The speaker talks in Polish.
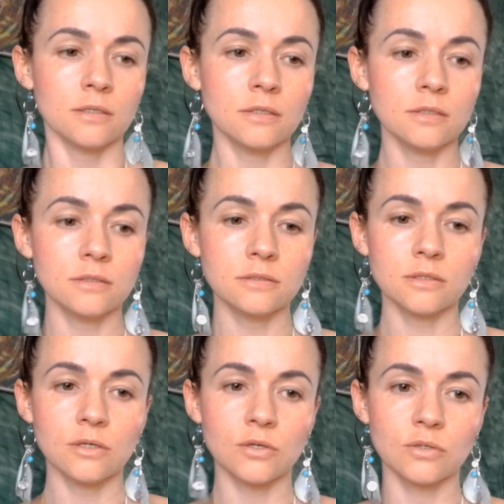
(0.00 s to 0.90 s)
I
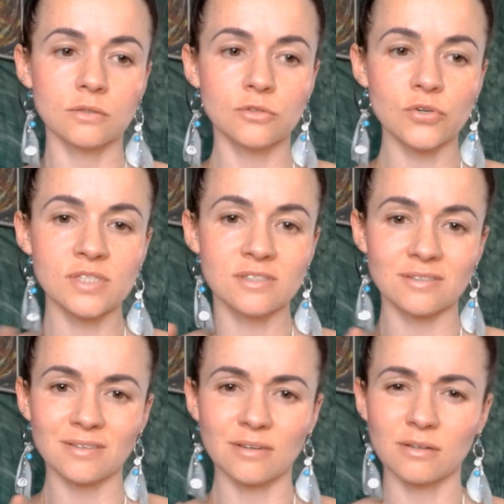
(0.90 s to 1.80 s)
to
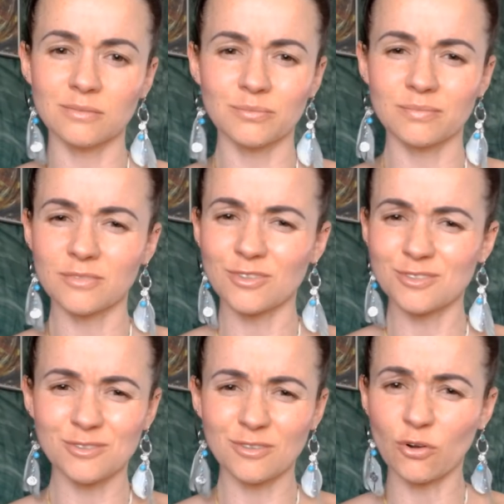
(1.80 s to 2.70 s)
jest, to
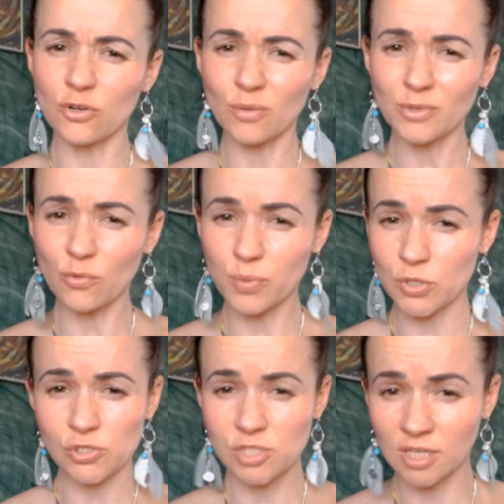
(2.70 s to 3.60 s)
jest ogromne
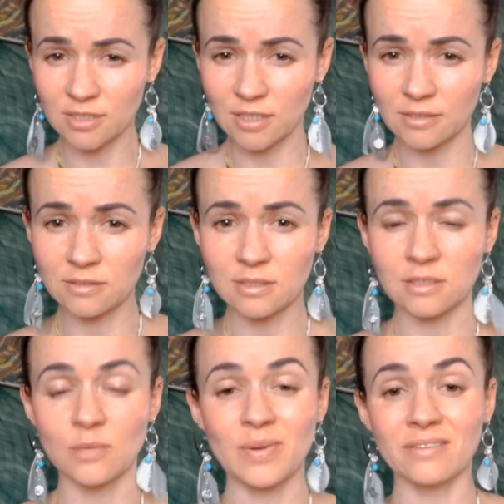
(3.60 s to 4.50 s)
uproszczenie i
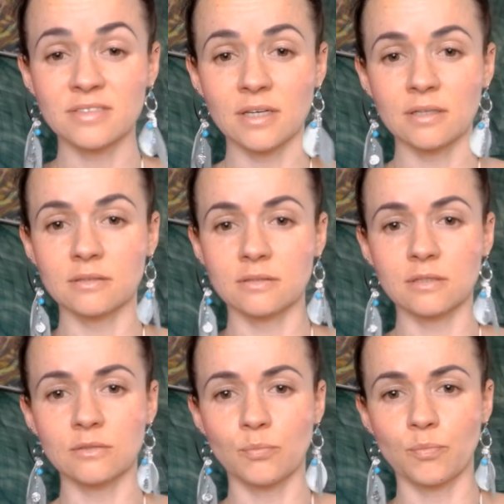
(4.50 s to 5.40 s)
tak naprawdę
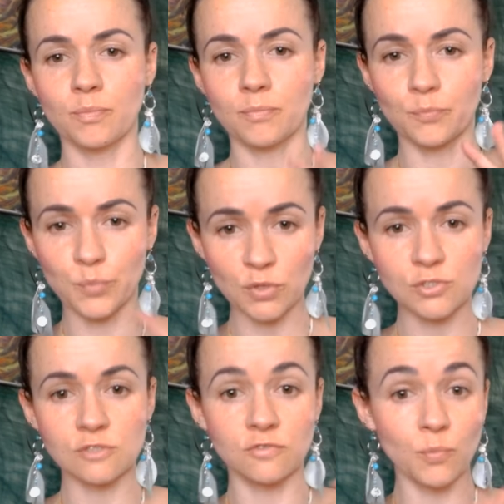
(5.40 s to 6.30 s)
ten
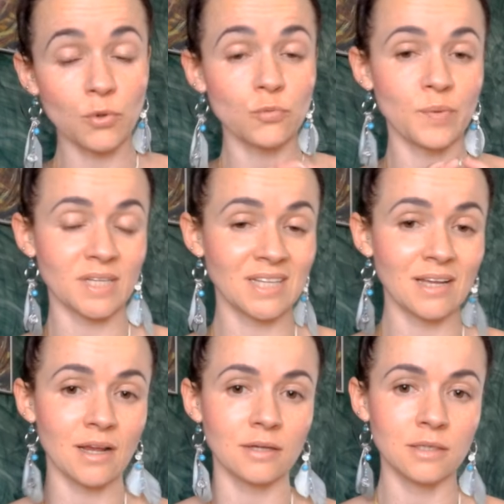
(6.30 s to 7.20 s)
proces wyboru
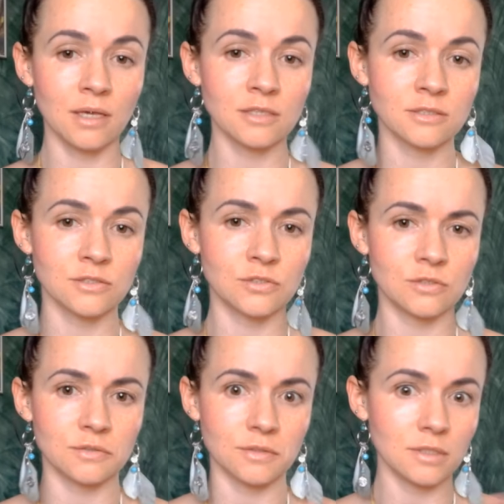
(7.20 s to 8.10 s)
partnera
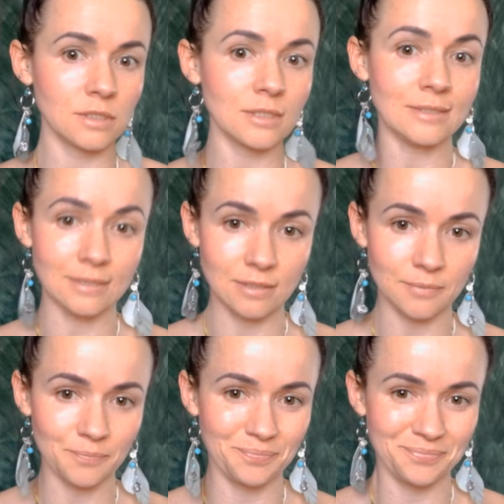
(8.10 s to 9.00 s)
jest inny.